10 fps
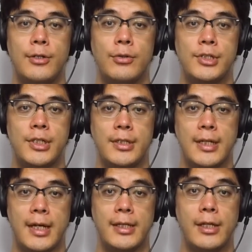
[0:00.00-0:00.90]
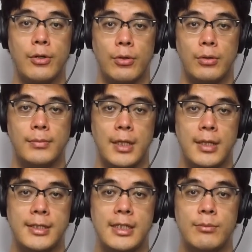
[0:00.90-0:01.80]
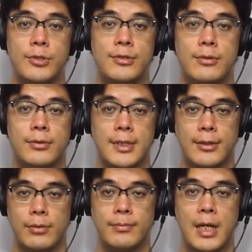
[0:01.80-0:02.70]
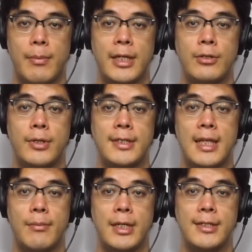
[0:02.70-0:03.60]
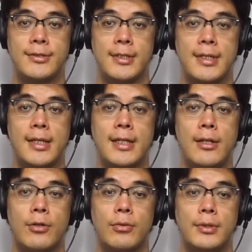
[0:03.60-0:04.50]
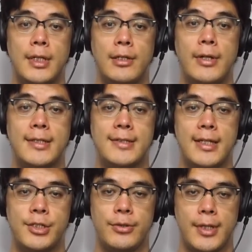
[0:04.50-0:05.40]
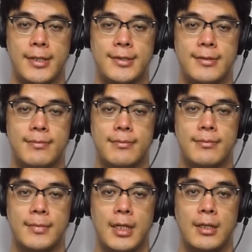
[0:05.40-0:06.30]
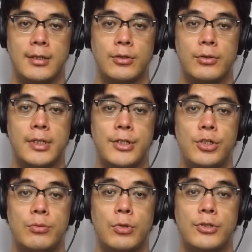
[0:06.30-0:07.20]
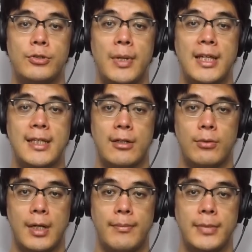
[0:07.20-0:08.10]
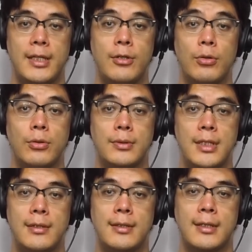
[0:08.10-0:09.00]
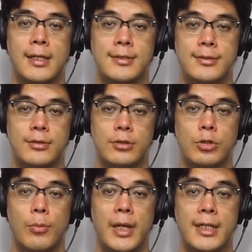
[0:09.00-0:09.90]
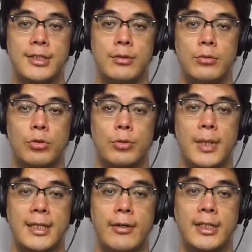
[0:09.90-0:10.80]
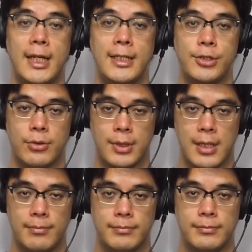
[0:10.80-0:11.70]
良心や批評、神仏論など幅広いテーマについて切り込んでいるエッセイ集です。特に注目すべきなのは批評に関する小林の言葉ではないでしょうか。